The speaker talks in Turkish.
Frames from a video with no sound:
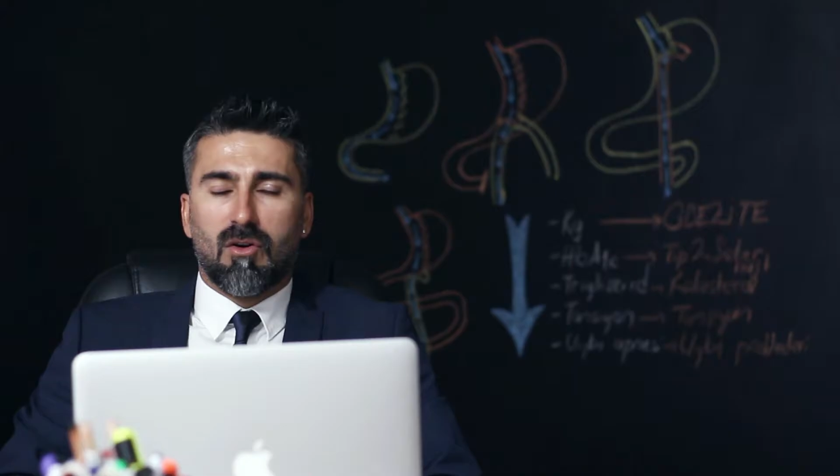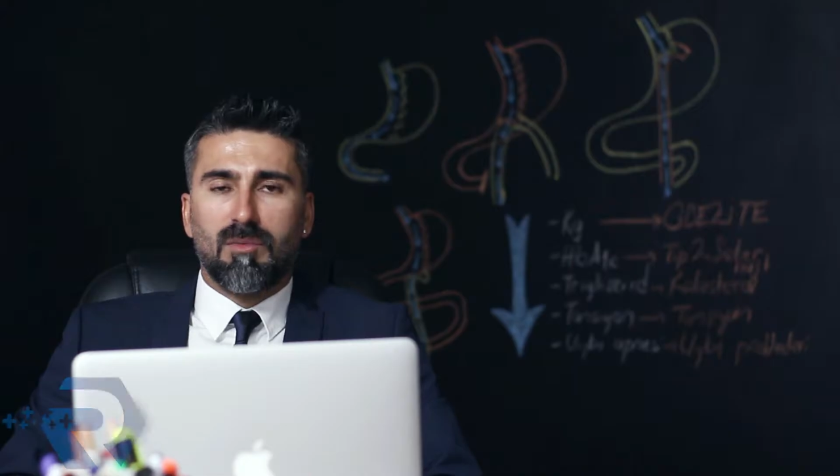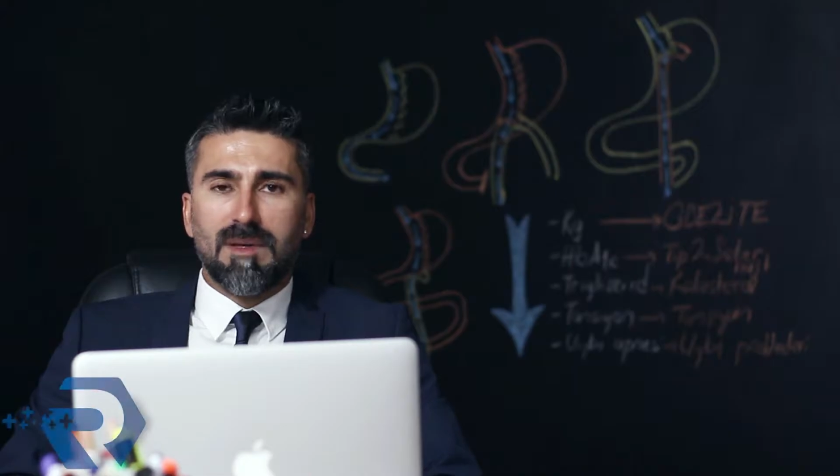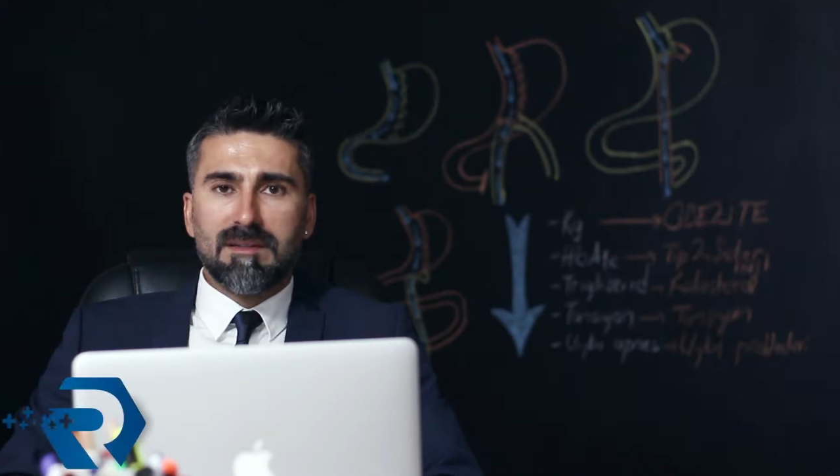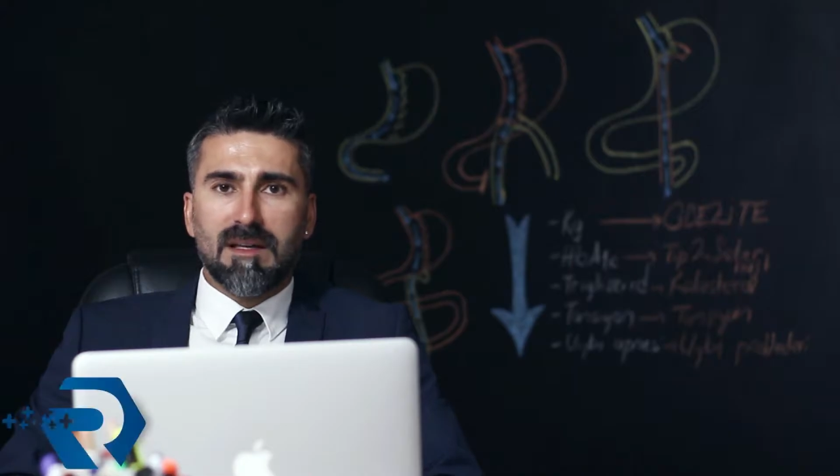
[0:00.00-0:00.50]

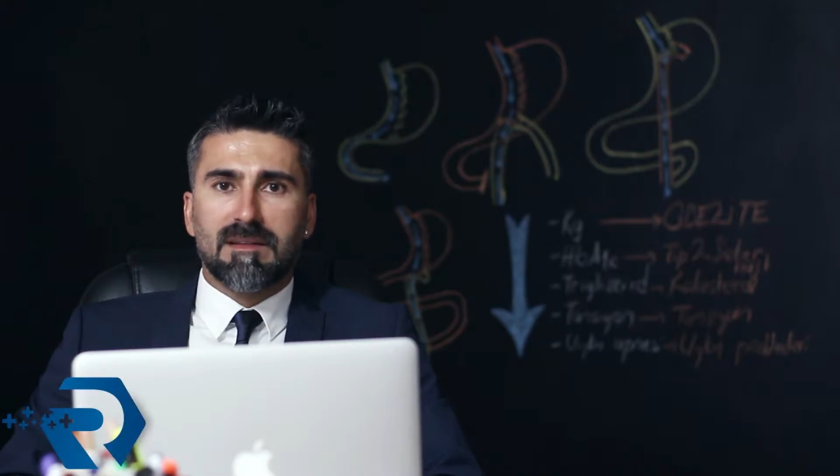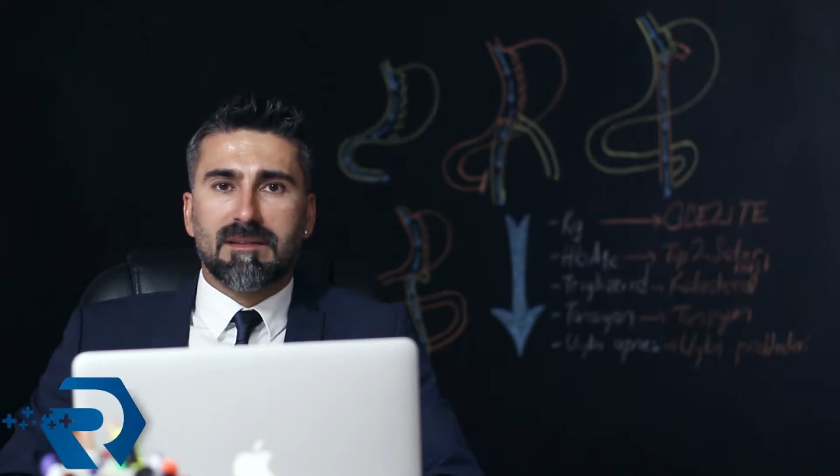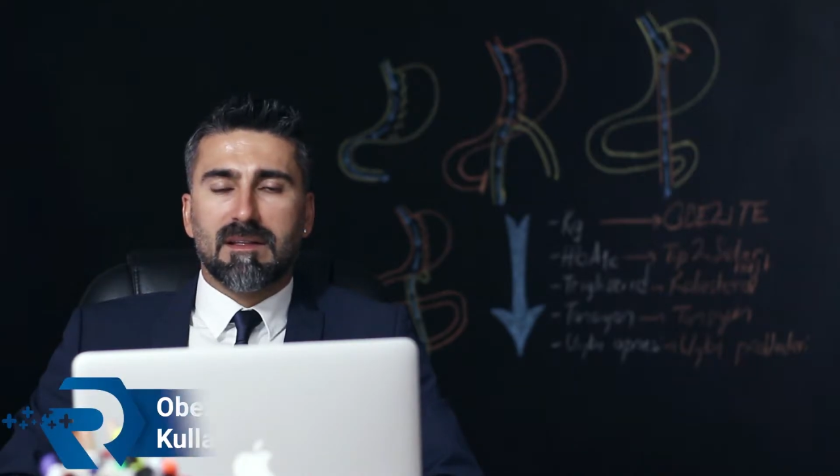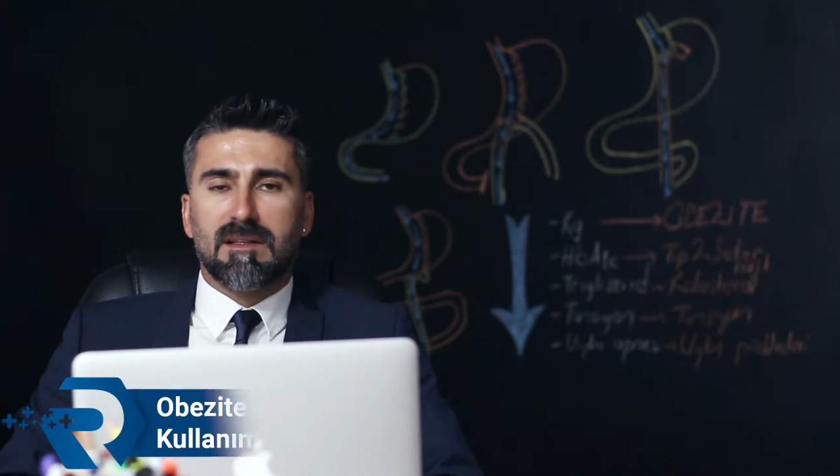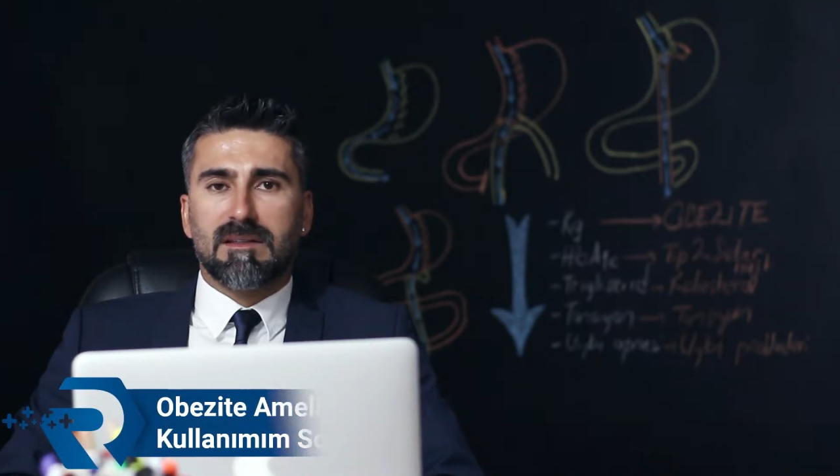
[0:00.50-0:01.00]
Obezite
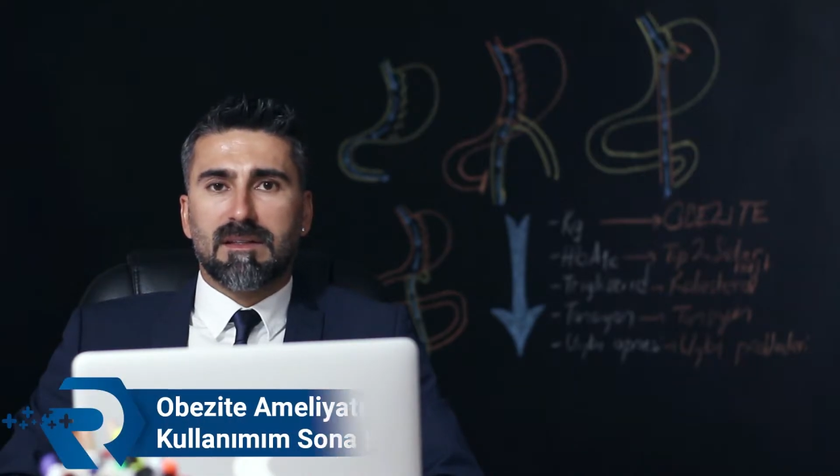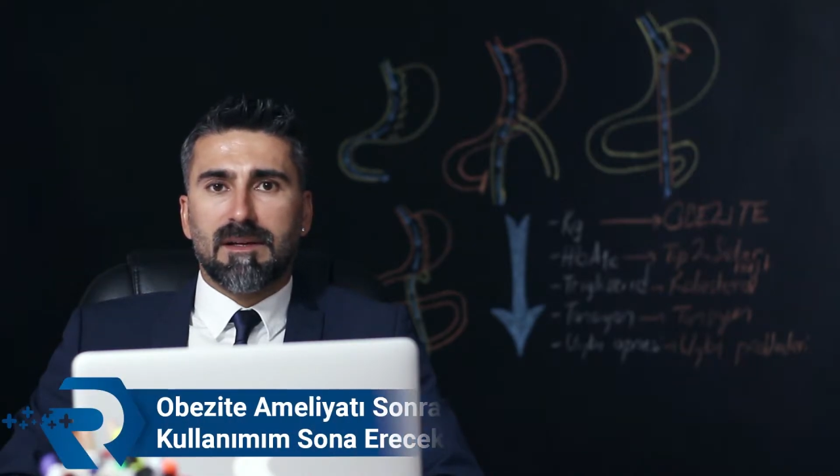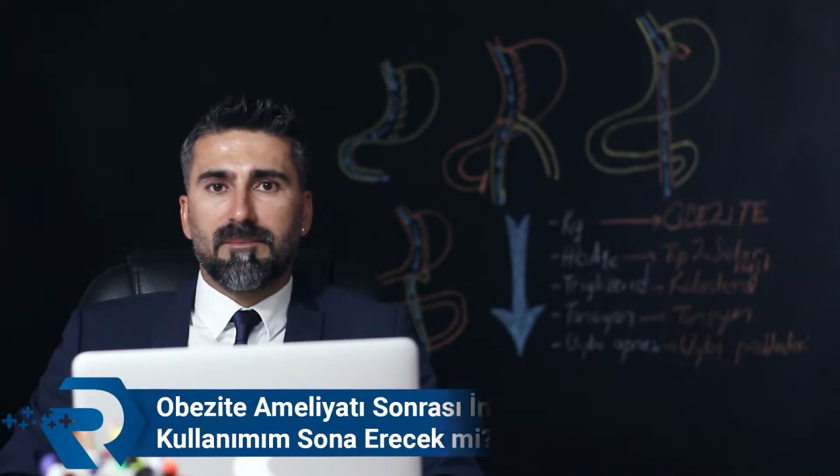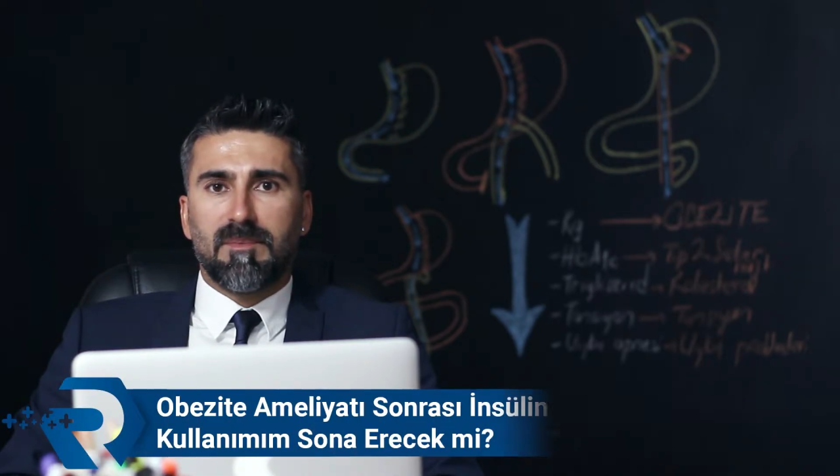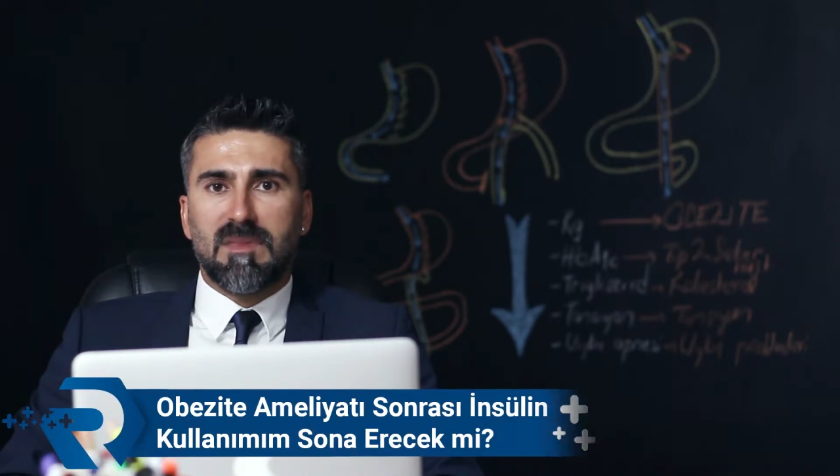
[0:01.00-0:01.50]

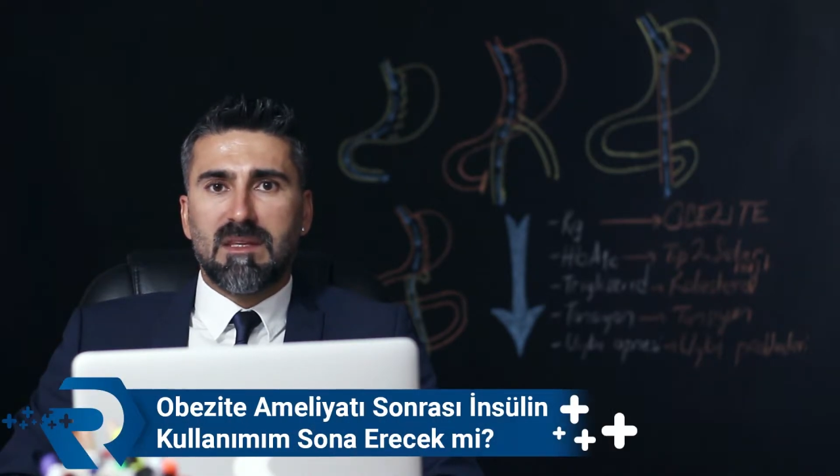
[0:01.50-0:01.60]
hastalarında